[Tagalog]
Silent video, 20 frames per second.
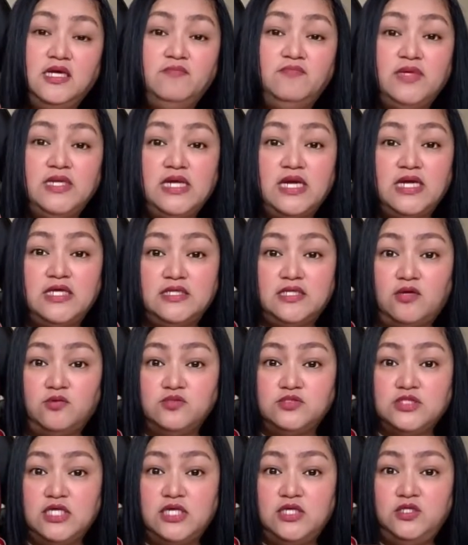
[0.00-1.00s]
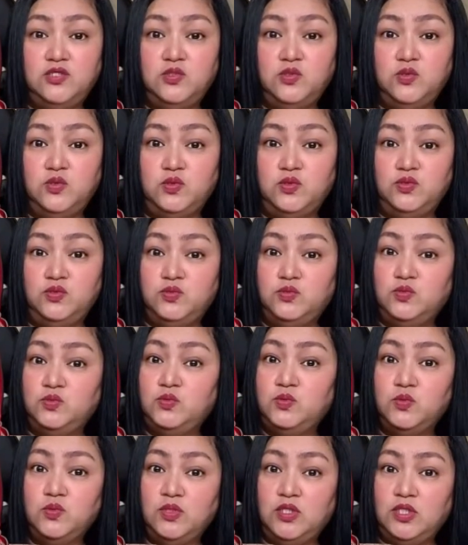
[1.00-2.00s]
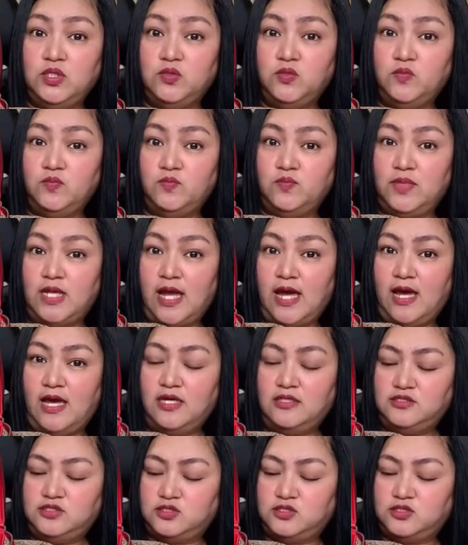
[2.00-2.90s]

pinakita ko sa inyo nung huli kong vlog.